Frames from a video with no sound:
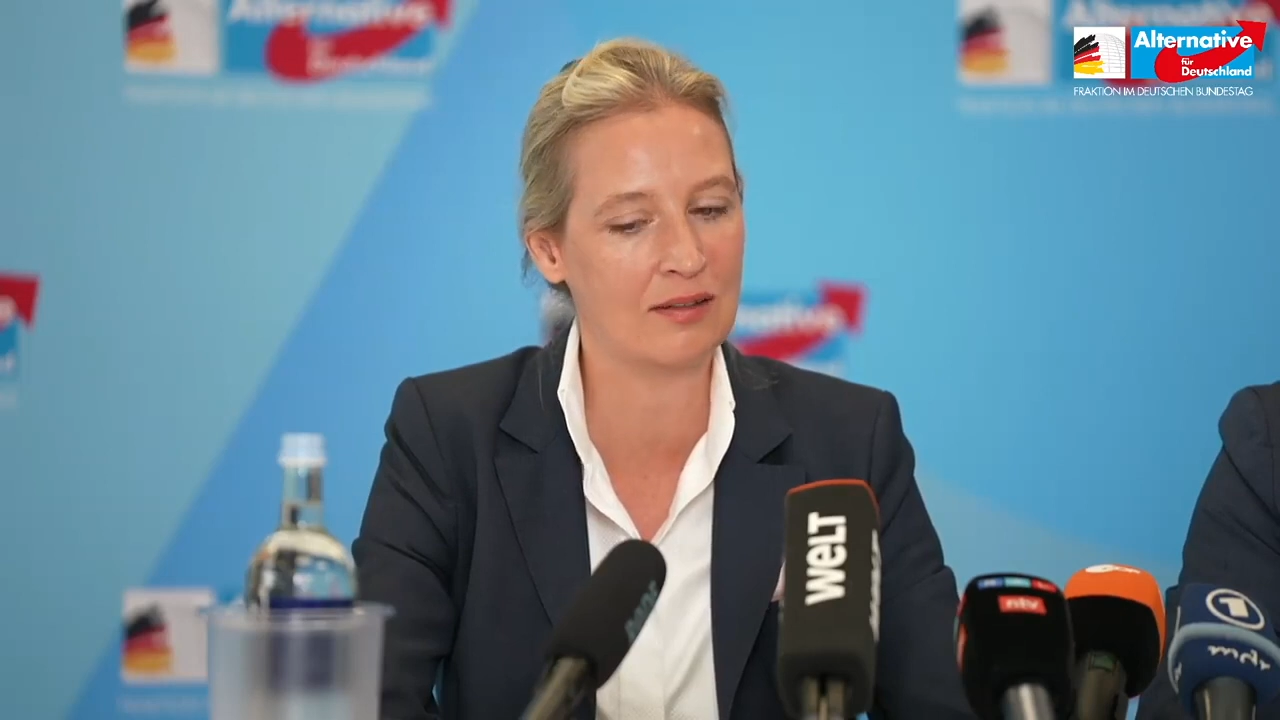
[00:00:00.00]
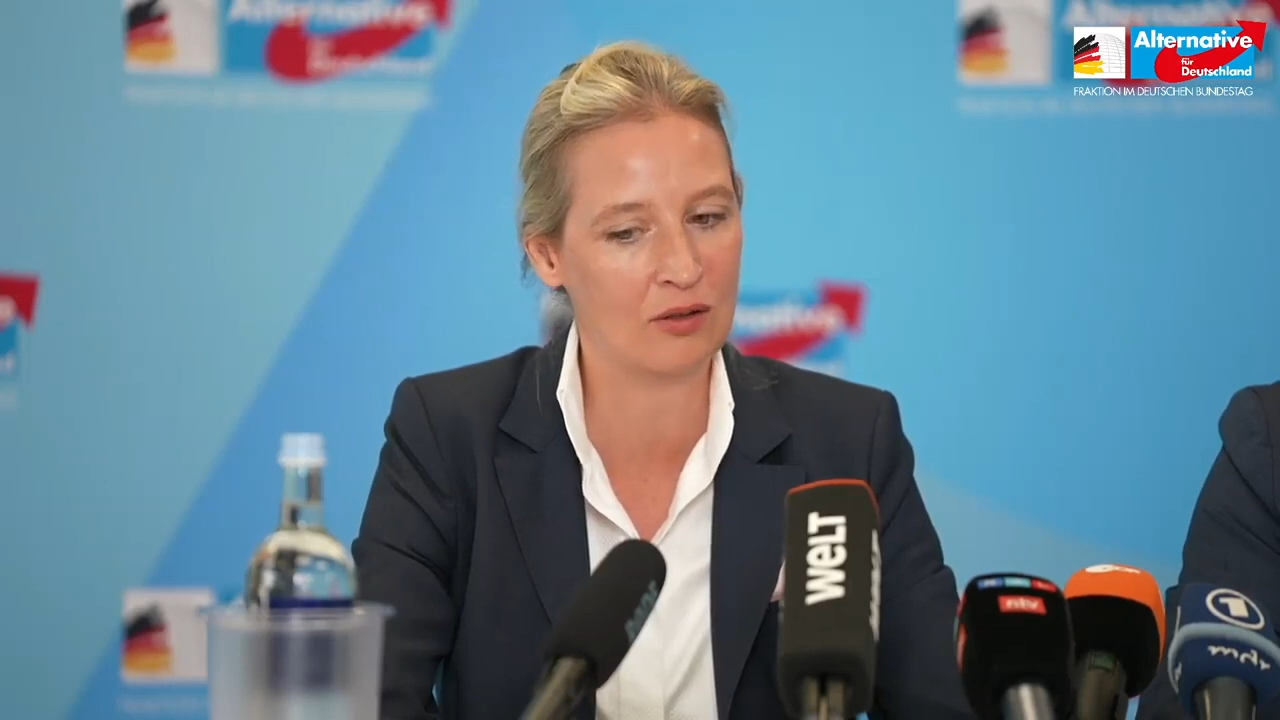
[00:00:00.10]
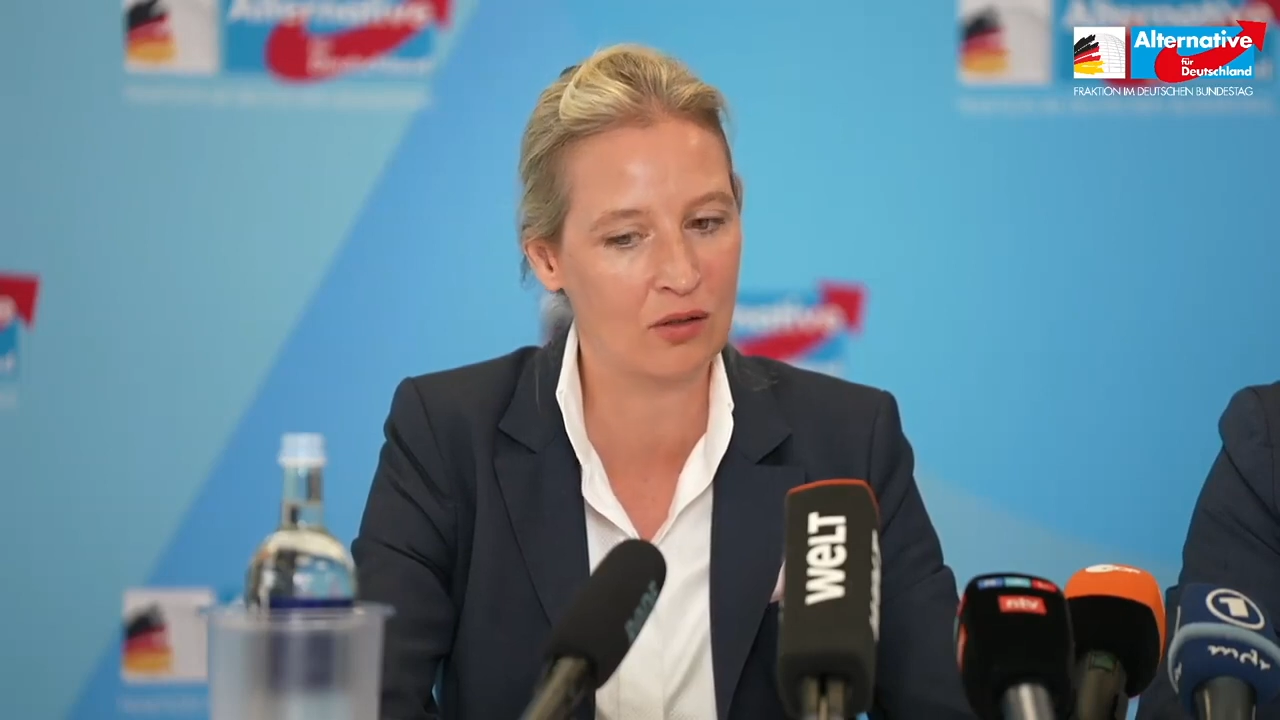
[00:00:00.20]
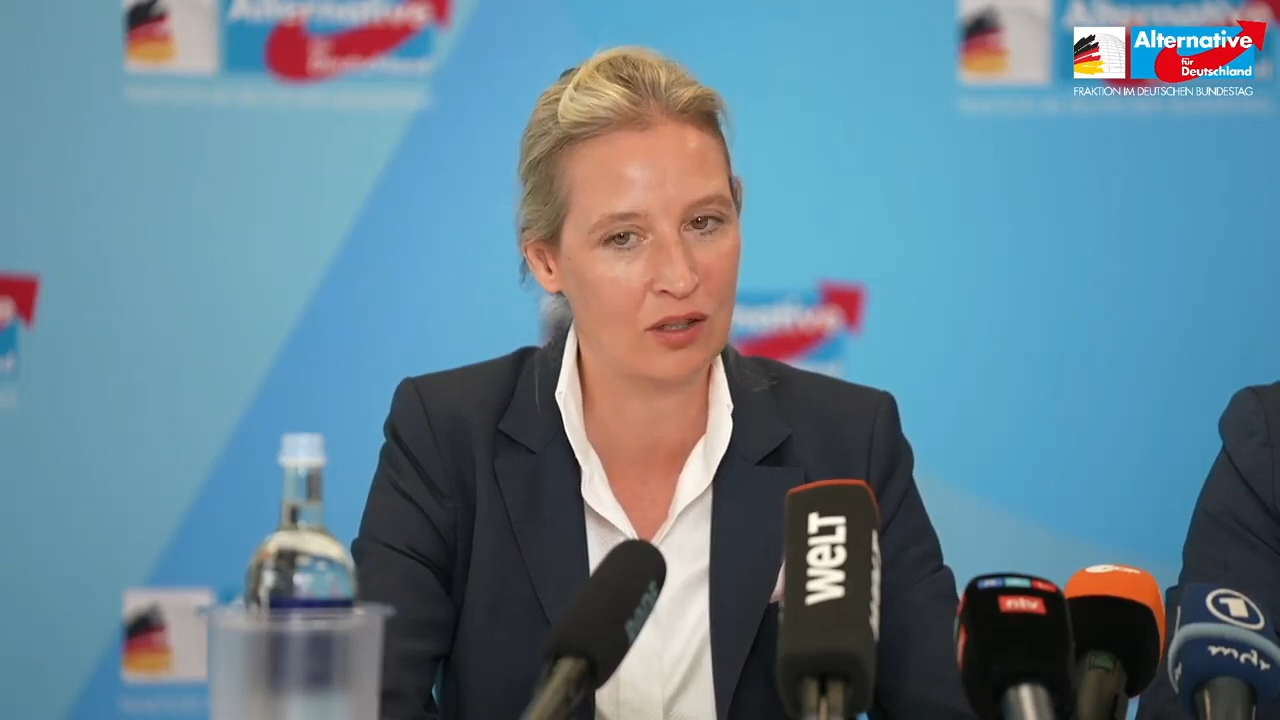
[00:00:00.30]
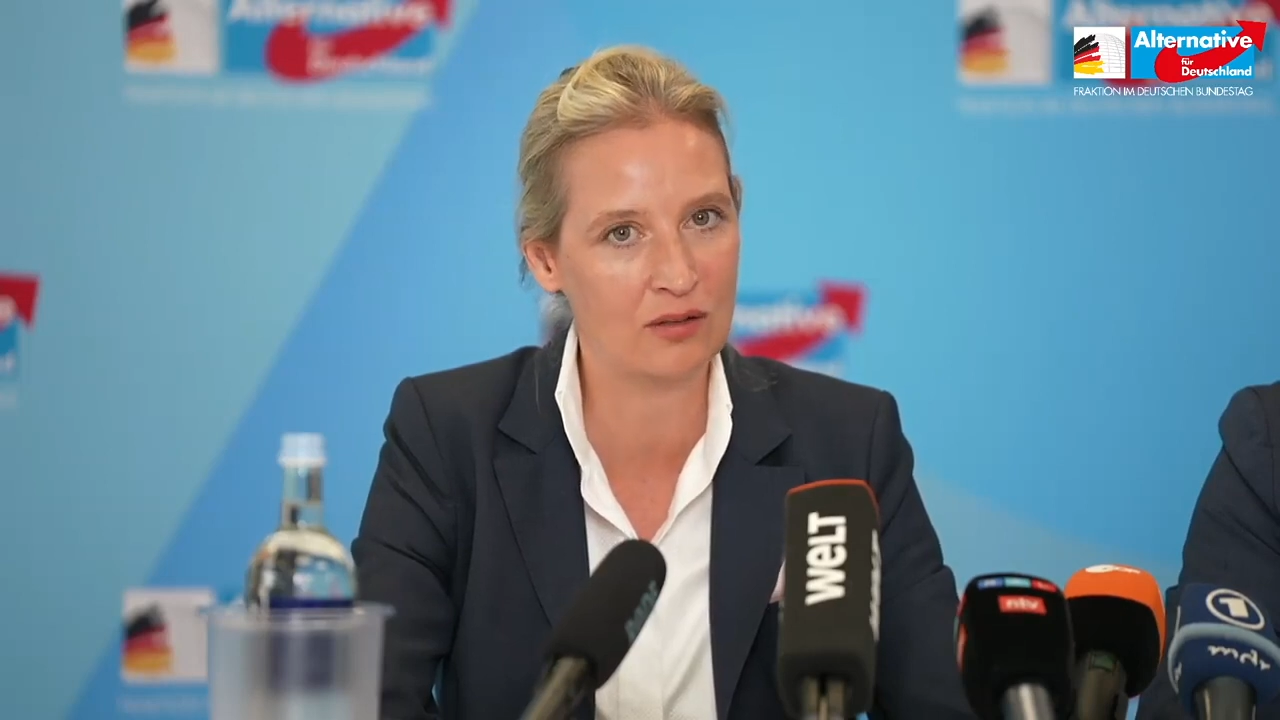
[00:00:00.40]
das
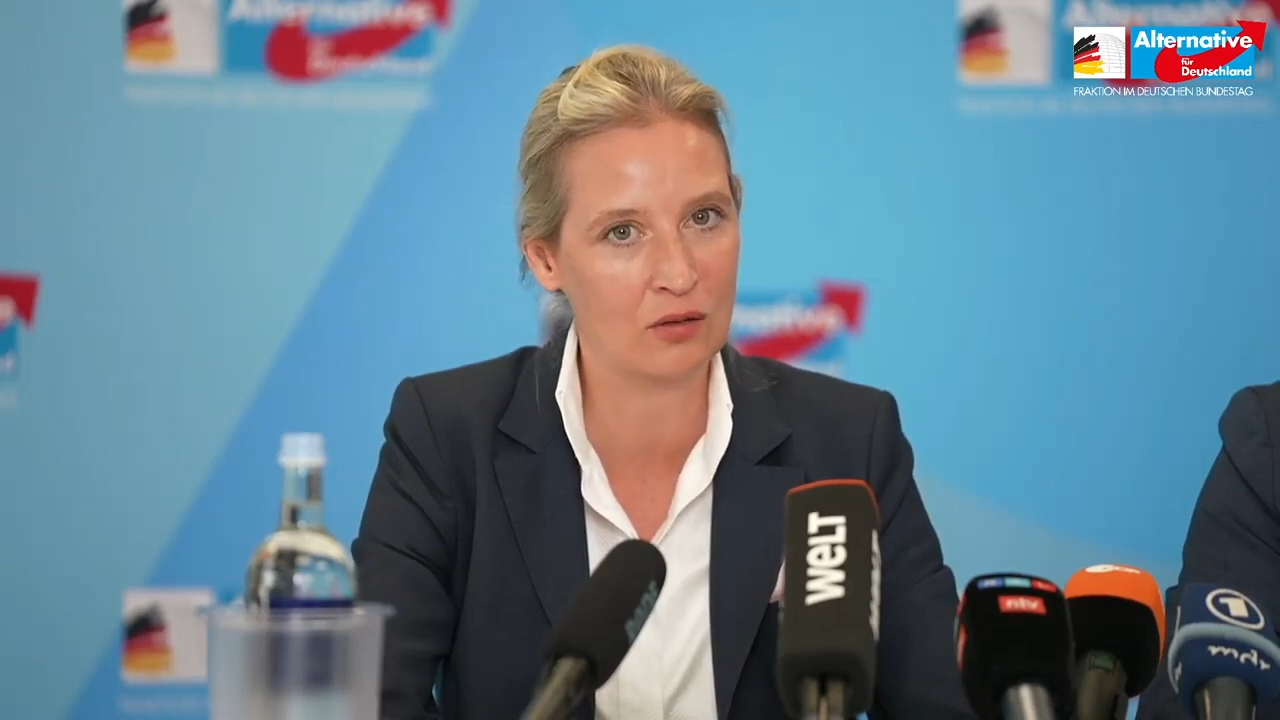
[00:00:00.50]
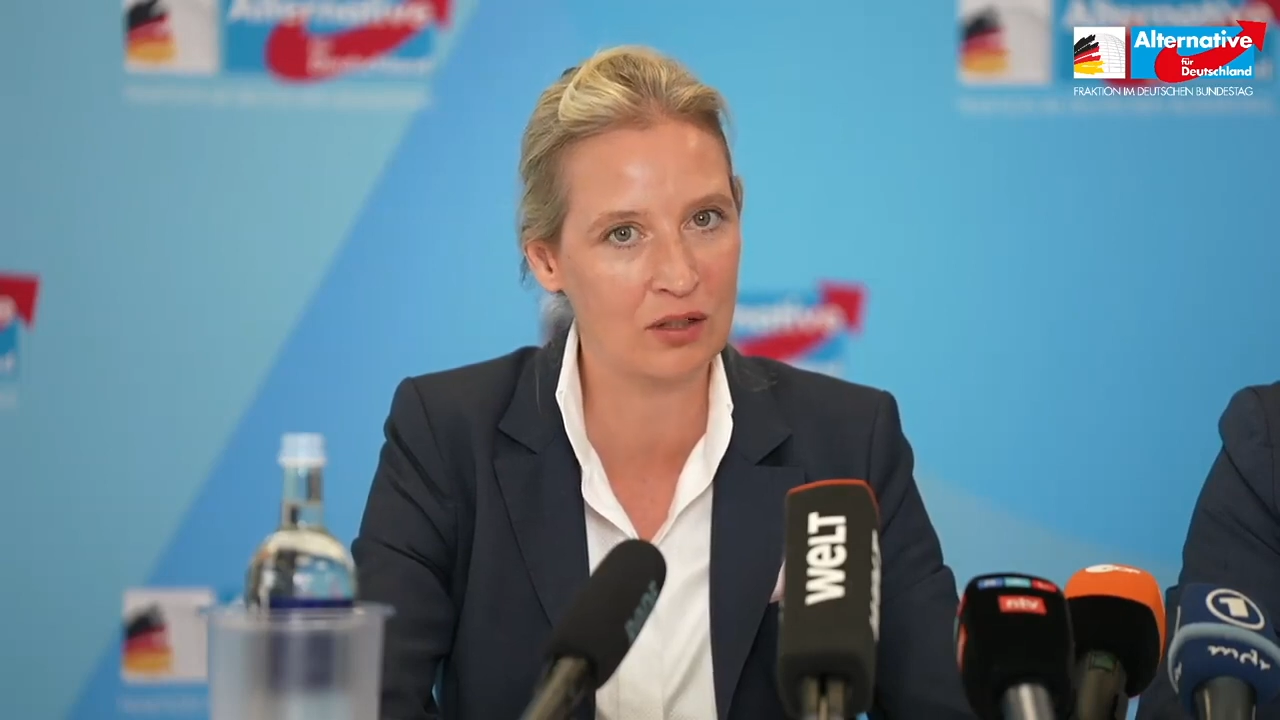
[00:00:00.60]
gehört